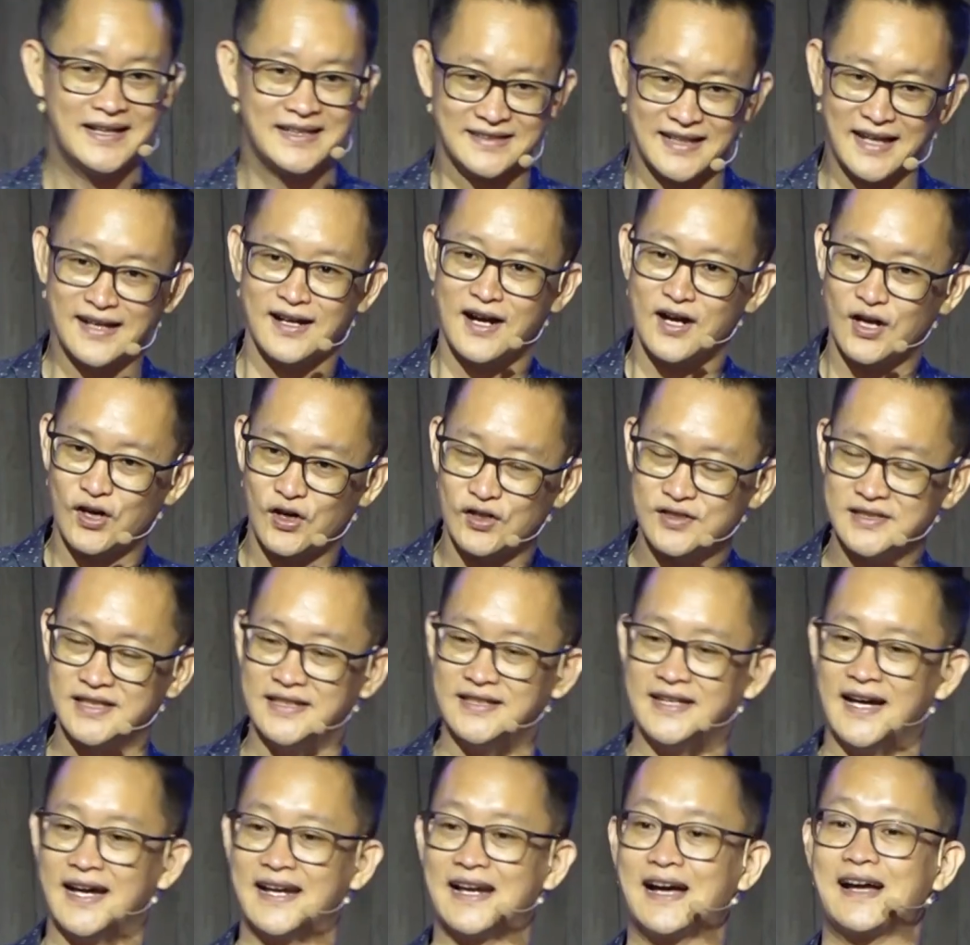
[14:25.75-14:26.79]
Saya ngekos
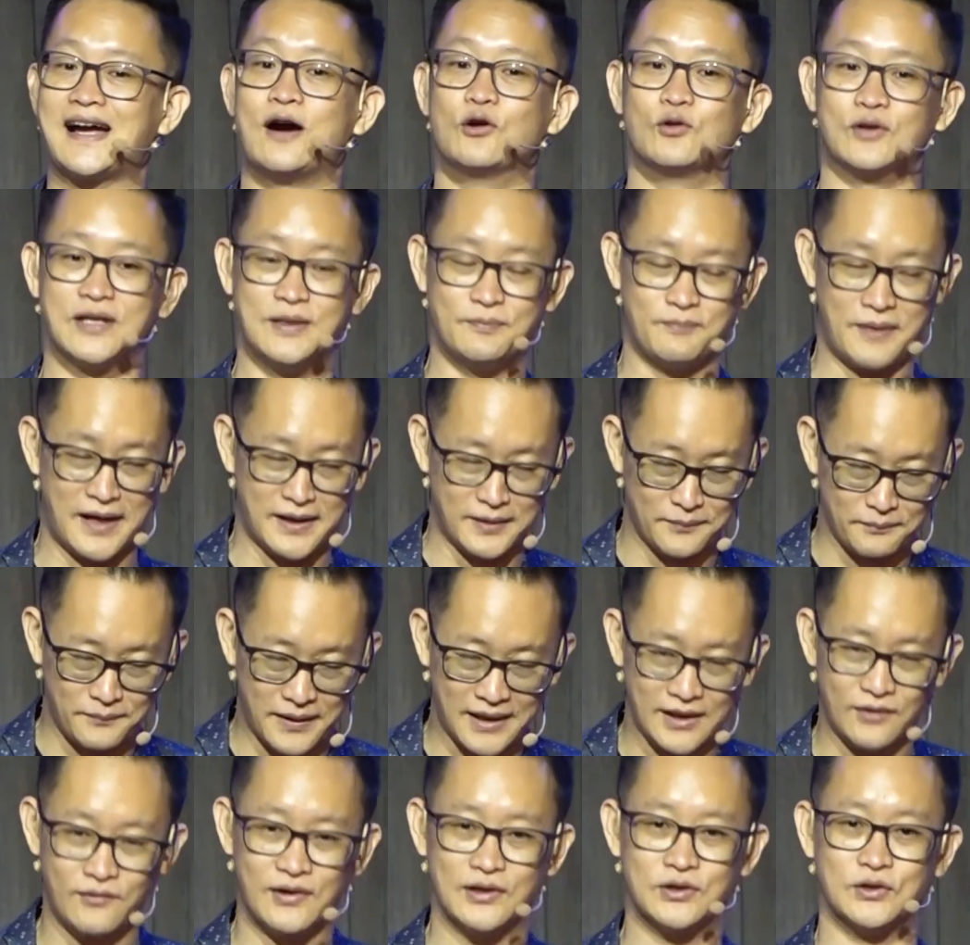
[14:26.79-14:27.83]
di daerah Kahuripan
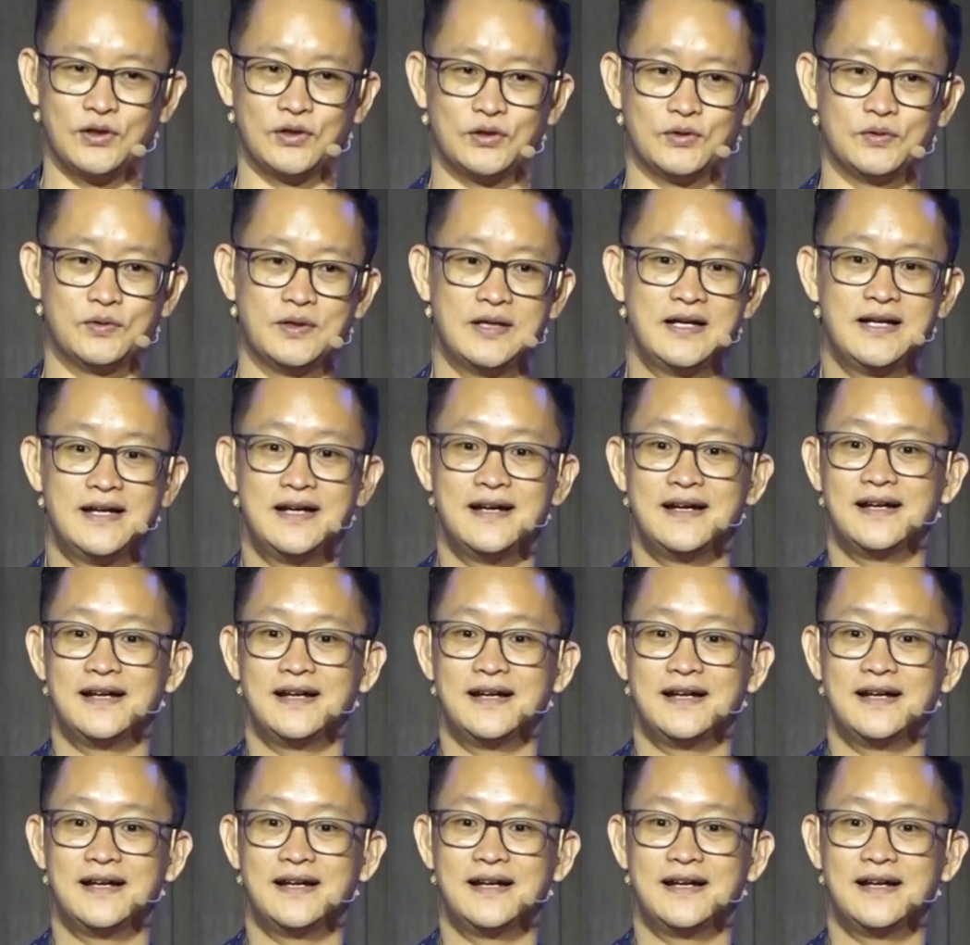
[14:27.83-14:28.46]
pada waktu itu.